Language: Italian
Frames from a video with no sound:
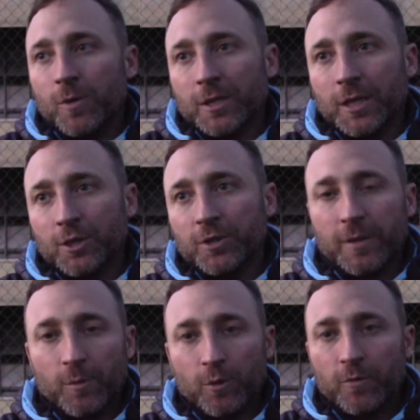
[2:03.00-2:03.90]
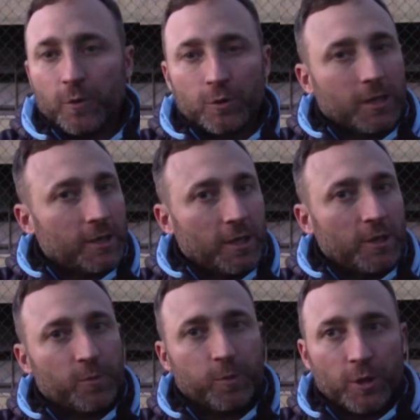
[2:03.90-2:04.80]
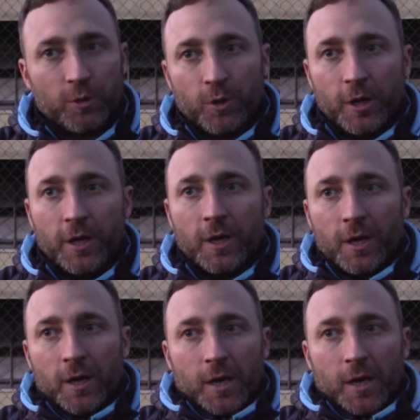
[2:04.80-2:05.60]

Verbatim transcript: guardati, ci siamo confrontati negli spogliatoi